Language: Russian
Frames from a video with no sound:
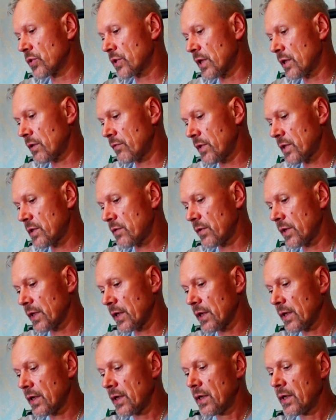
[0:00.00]

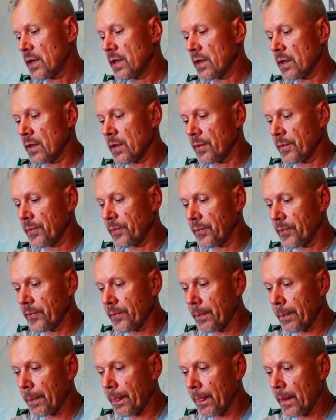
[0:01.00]
соответственно, э,
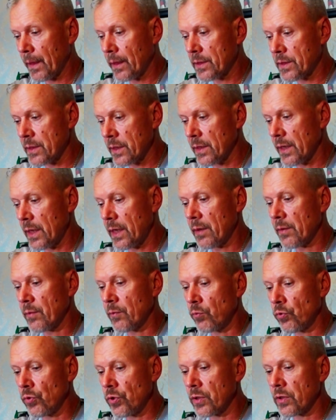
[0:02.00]
цена
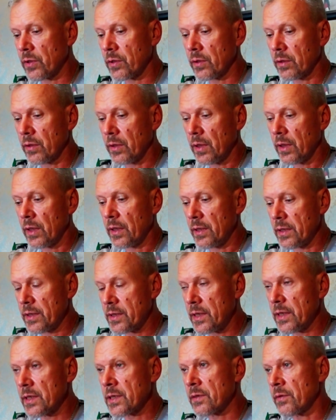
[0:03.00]
будет
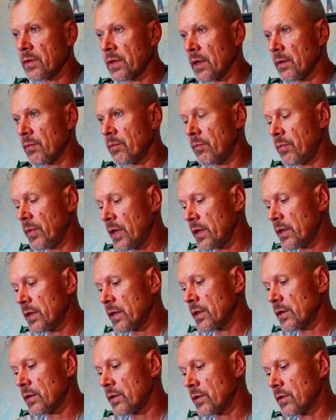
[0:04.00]
естественно,
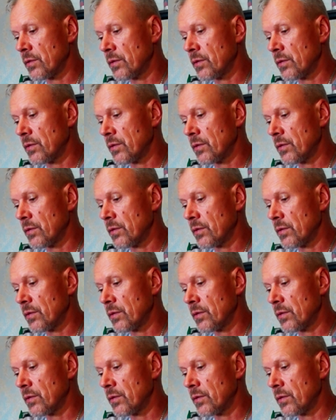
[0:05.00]
менее,